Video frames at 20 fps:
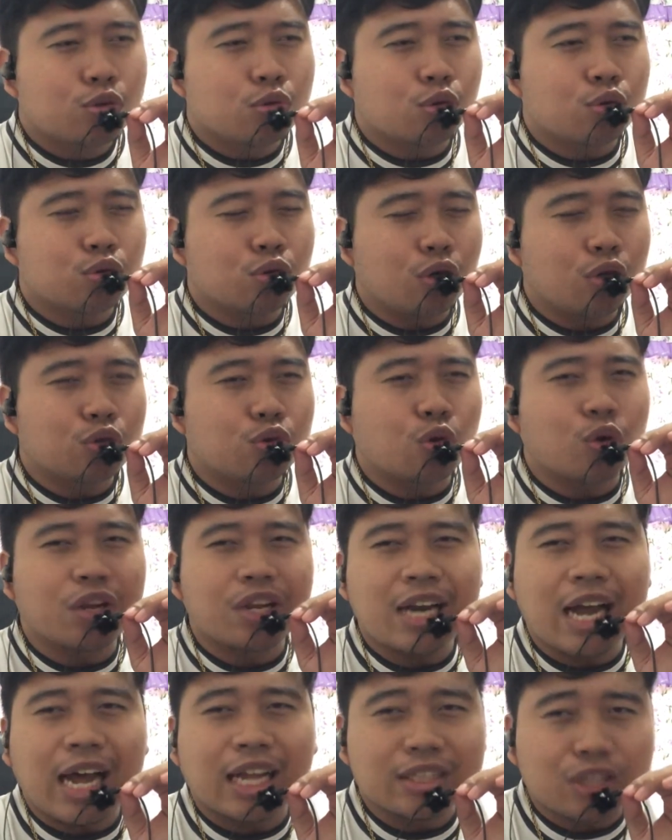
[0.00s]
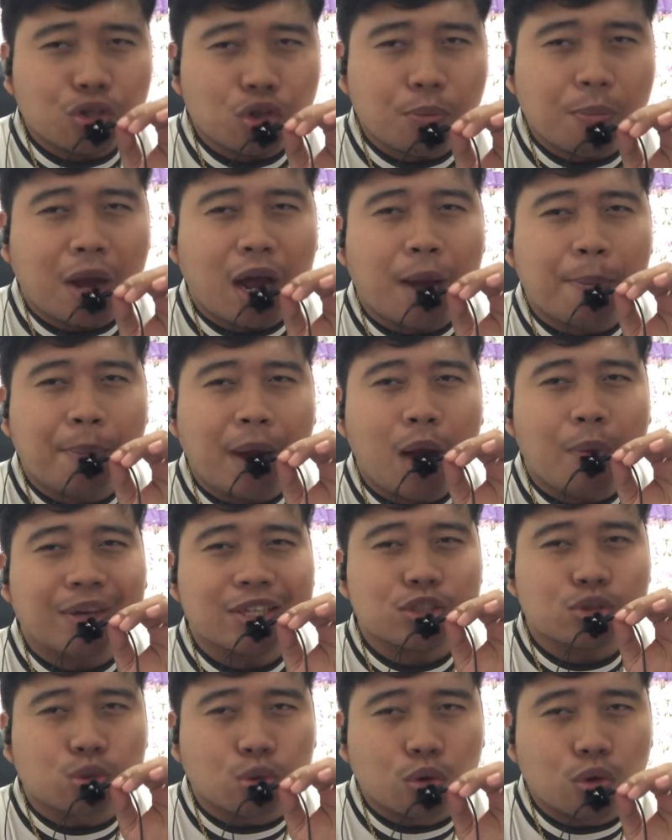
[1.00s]
Susunod suri natin yung mga
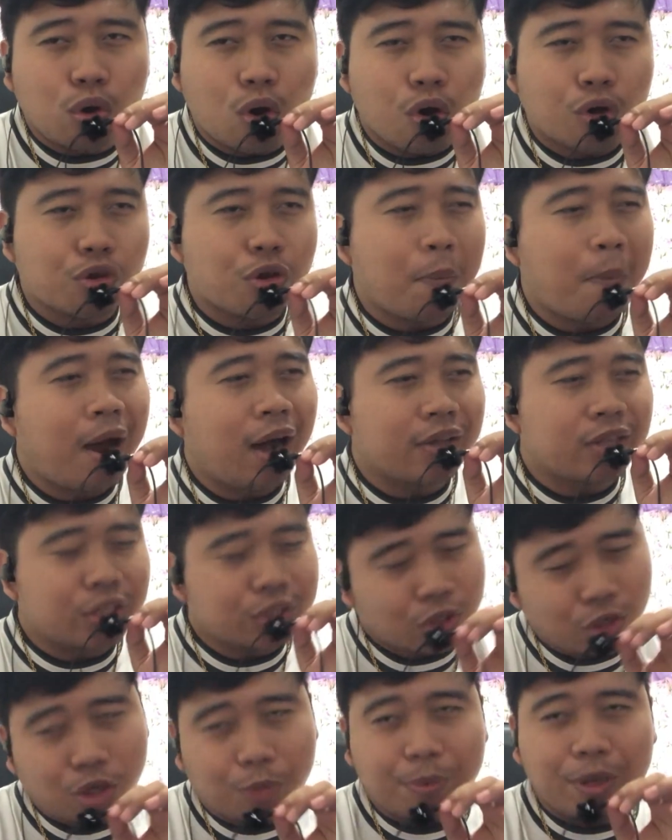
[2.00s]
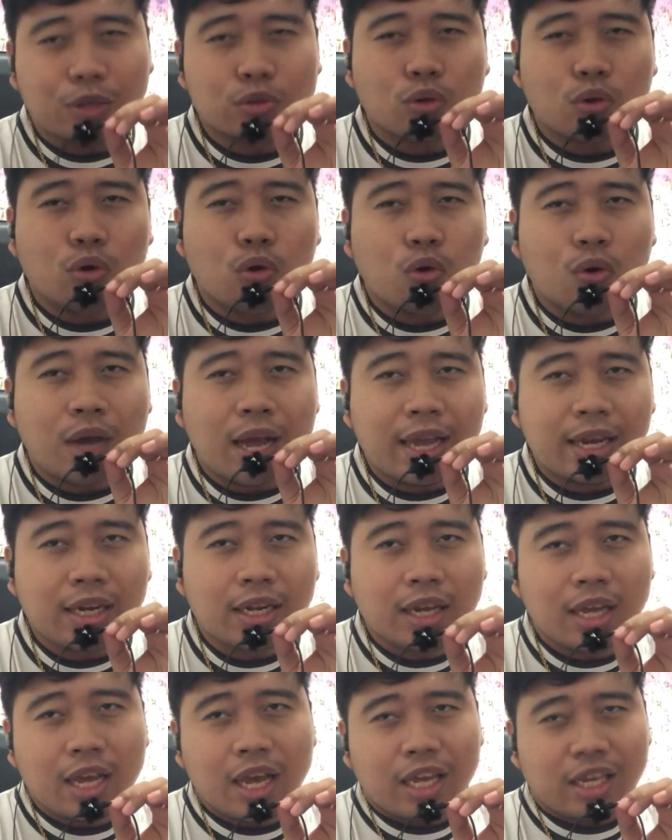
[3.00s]
bawat sulok, yung mga deserving tulungan.